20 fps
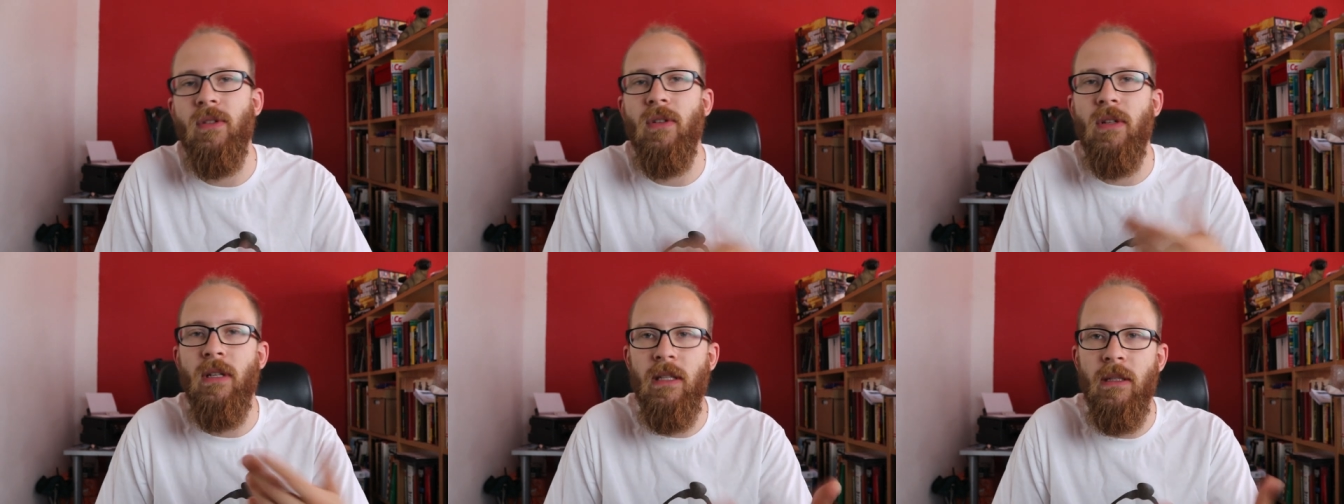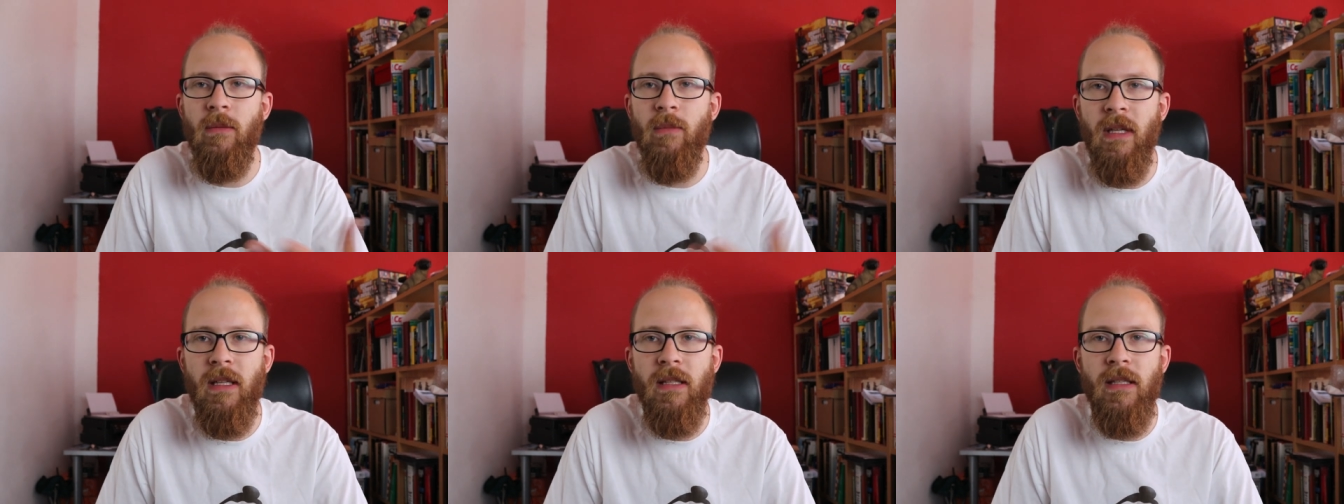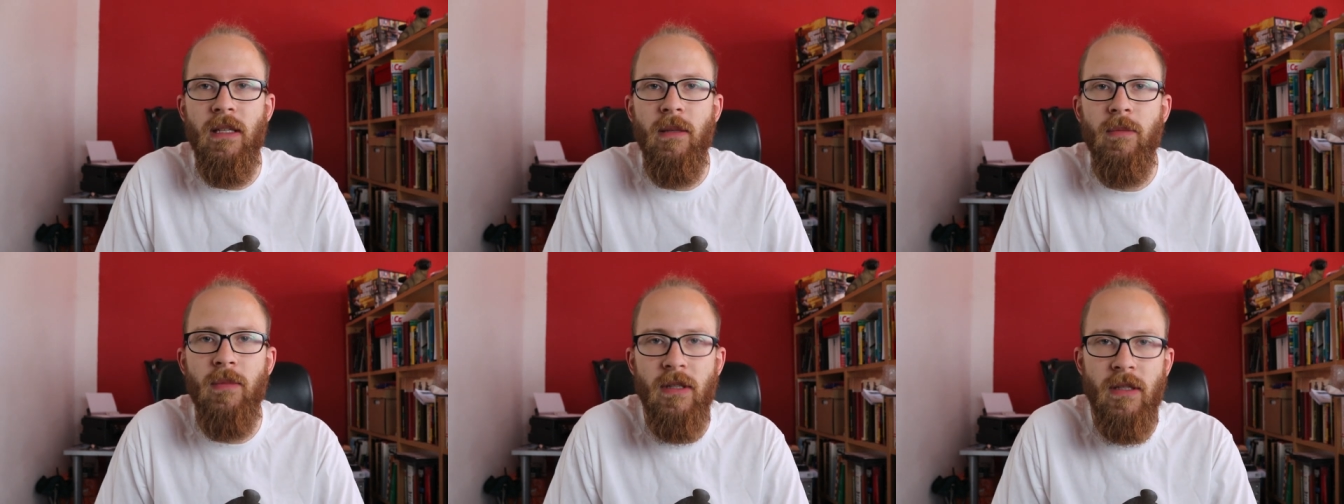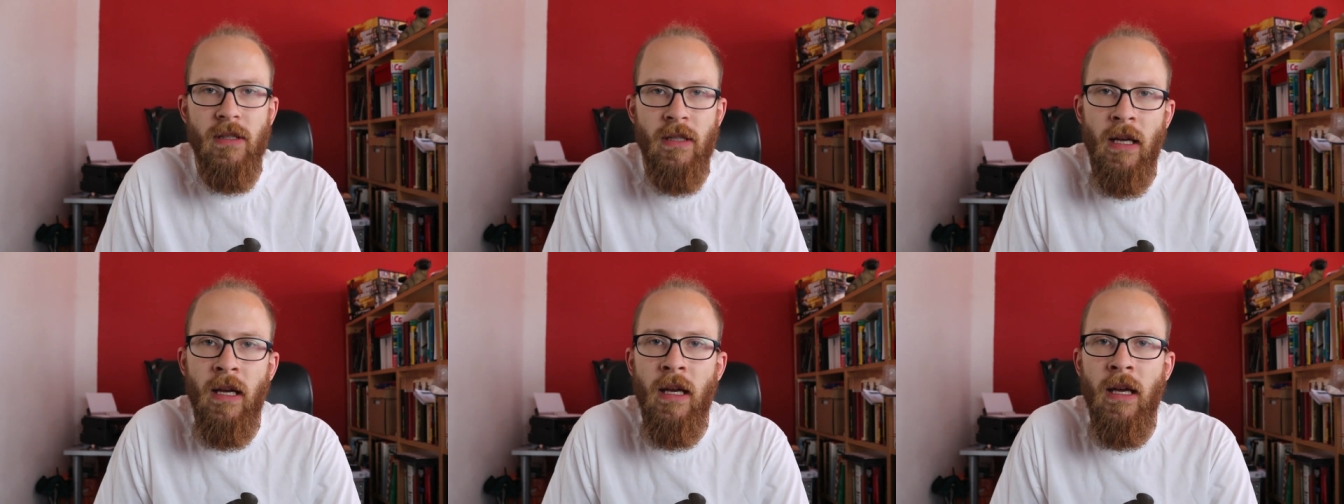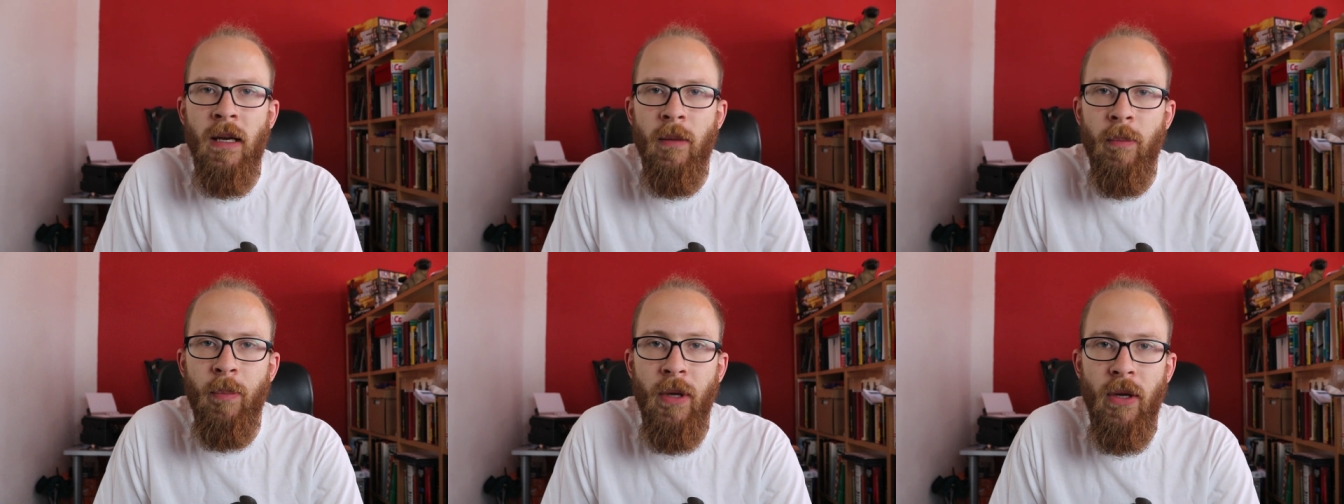sondern im Netz gibt es
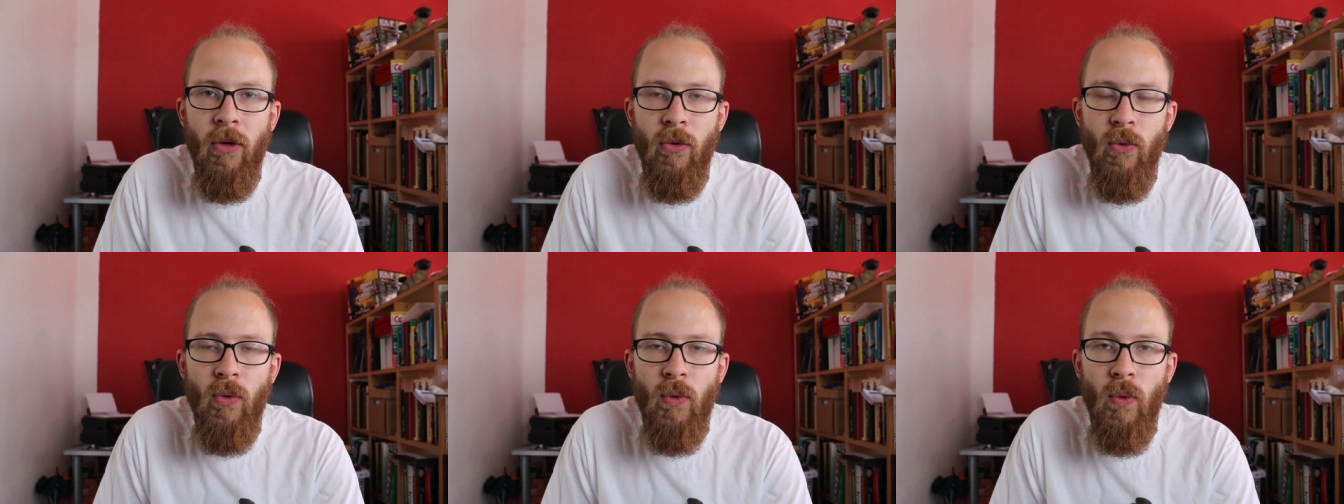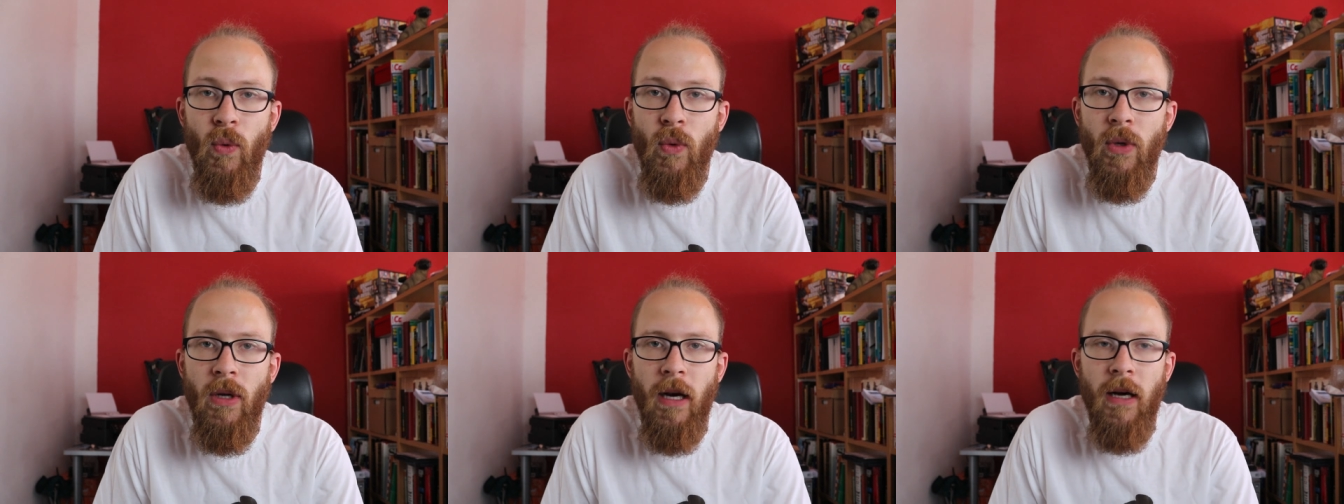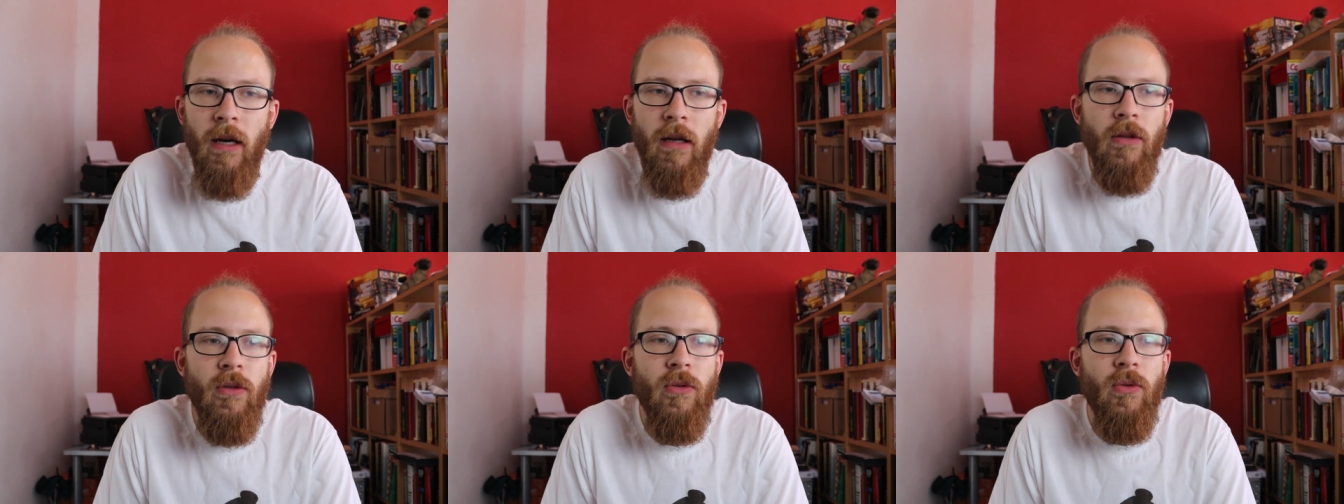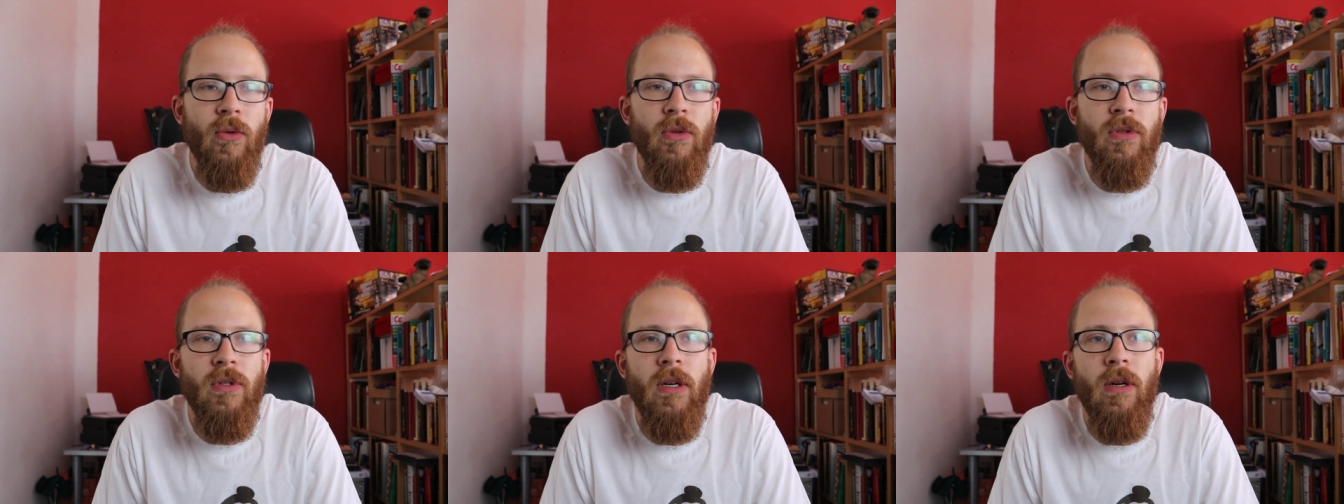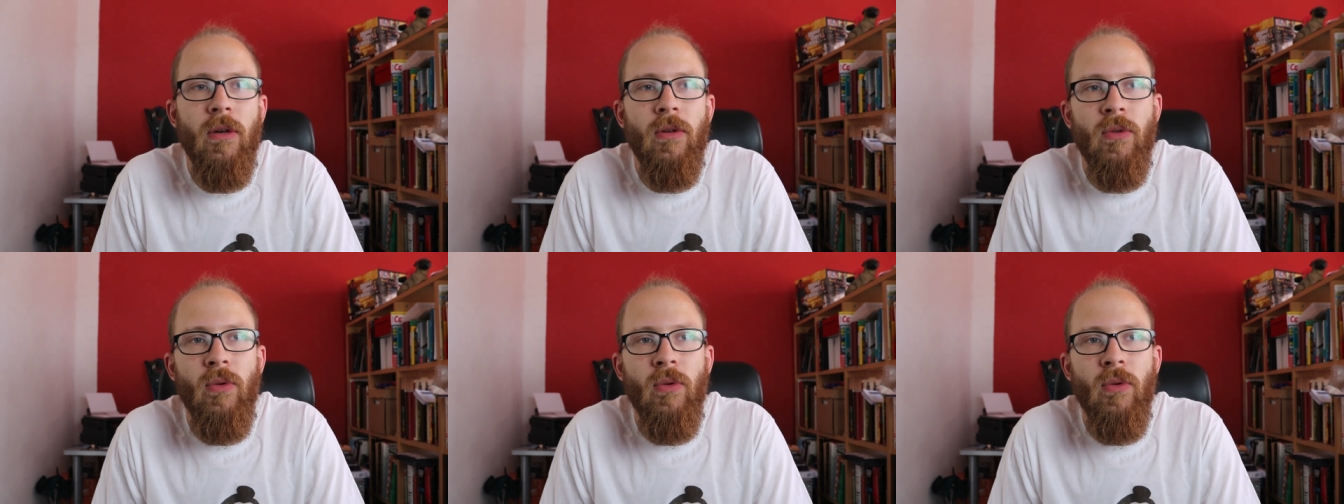PU-Gutachten durch,